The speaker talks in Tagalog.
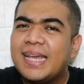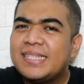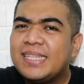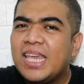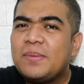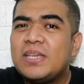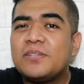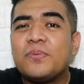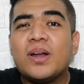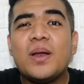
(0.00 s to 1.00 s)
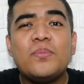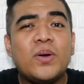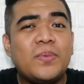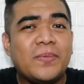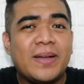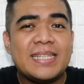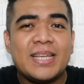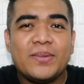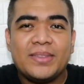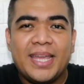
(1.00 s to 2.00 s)
Next game is for our MOBA
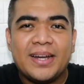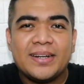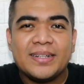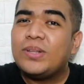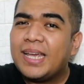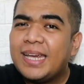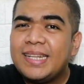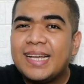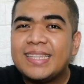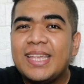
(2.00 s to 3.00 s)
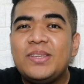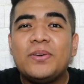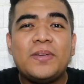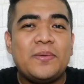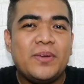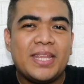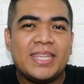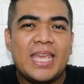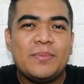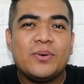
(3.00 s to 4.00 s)
fans out there. Unahin natin yung
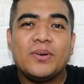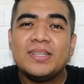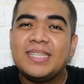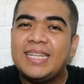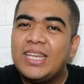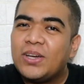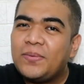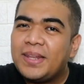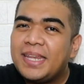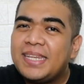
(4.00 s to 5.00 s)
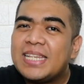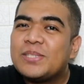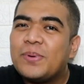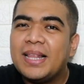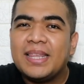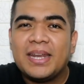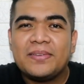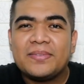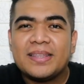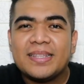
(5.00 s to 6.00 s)
favorite game ko, si League of Legends Wild Rift.